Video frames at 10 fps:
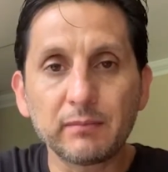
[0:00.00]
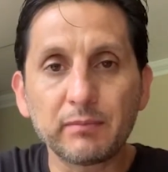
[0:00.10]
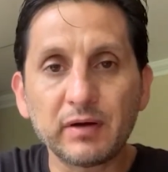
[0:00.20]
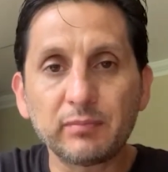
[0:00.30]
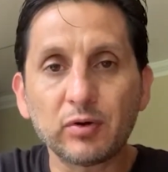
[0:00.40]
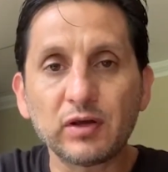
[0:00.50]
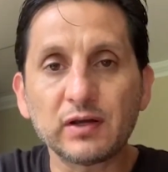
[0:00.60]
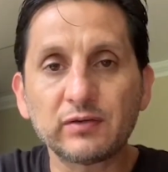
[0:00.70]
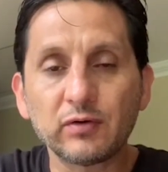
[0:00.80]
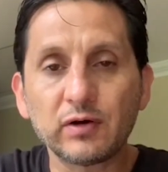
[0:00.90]
ver
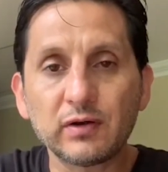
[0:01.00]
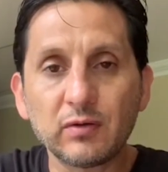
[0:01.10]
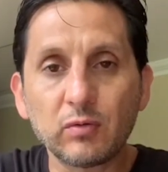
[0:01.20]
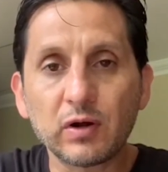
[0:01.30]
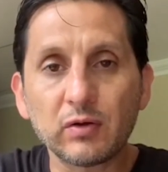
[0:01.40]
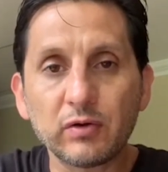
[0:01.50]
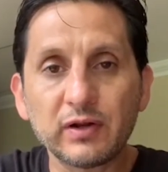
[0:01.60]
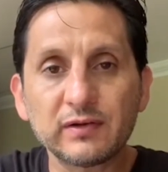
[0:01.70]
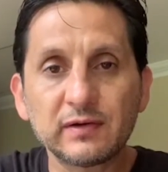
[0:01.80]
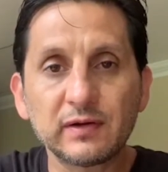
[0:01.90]
proyecciones de
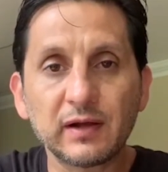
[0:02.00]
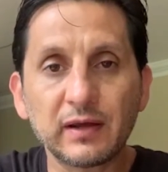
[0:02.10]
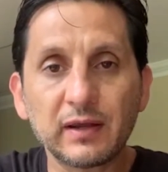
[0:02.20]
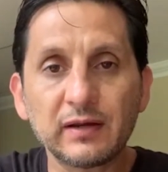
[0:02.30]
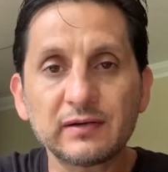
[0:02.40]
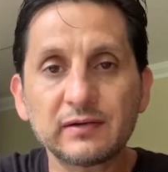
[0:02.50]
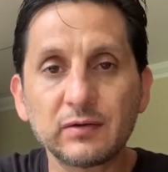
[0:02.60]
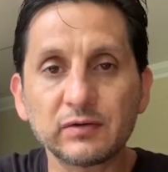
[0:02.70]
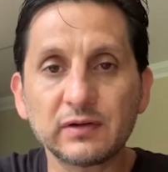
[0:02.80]
jugadores, a quienes los